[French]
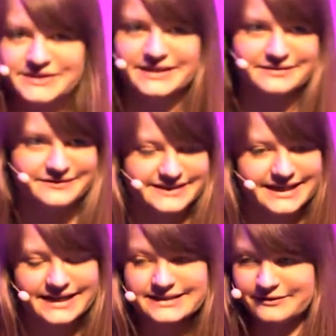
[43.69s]

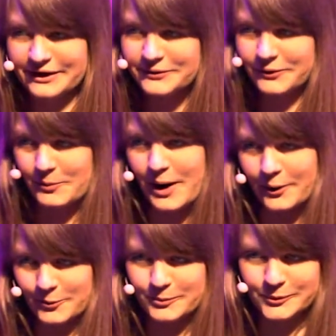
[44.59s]
artificielle, c'est vrai qu'on en
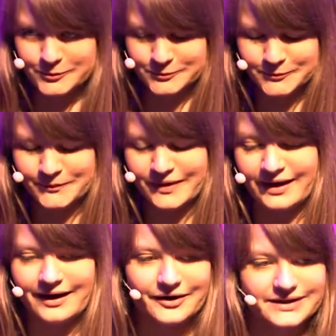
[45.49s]
parle beaucoup.
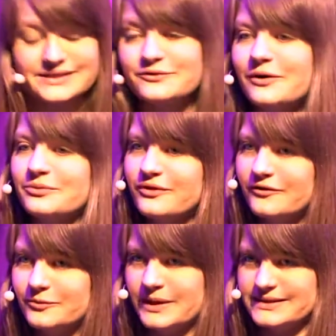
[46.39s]
Alors qu'est-ce qu'on va pouvoir
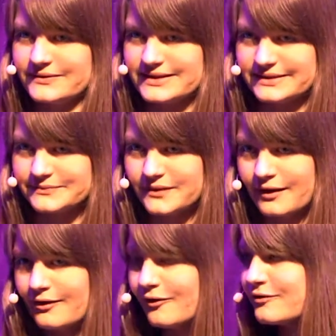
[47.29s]
vous présenter
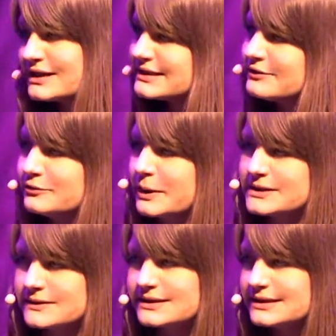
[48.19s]
On va essayer de vous
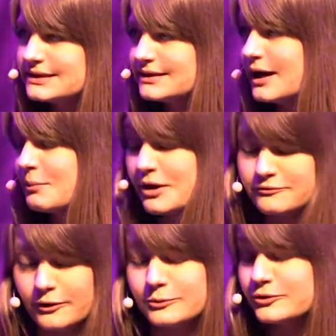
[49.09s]
présenter la
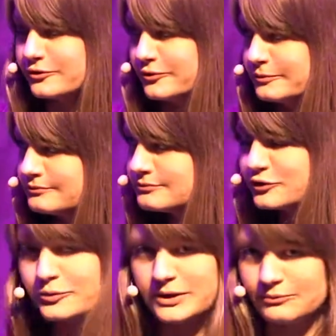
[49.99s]
plateforme autonome,
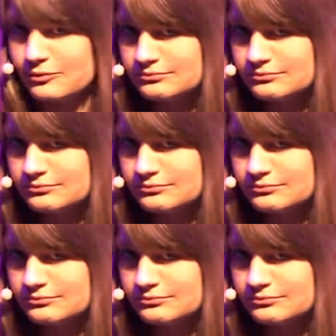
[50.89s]
tout bêtement.